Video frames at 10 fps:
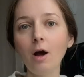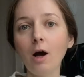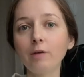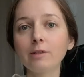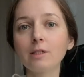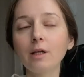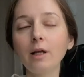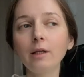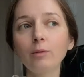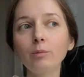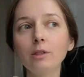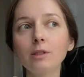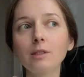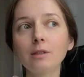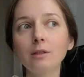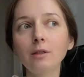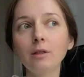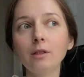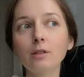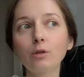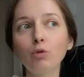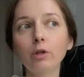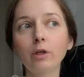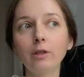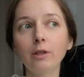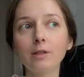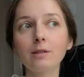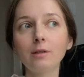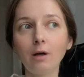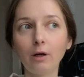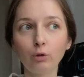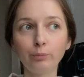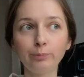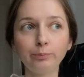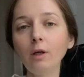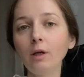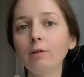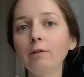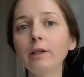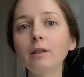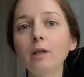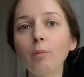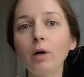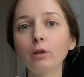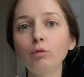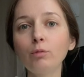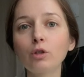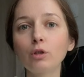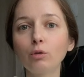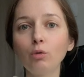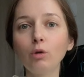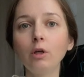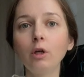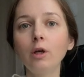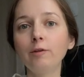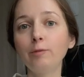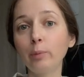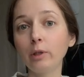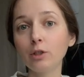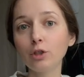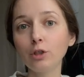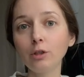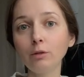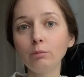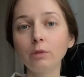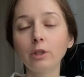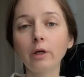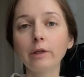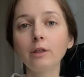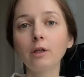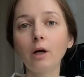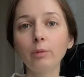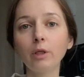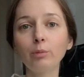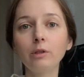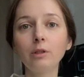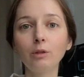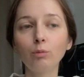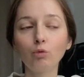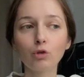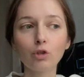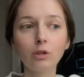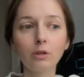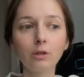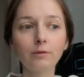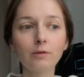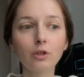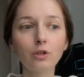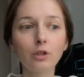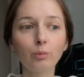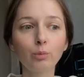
Официальная медицина, насколько я знаю, говорит нам о том, что печени никаких камней быть не может, и в желчном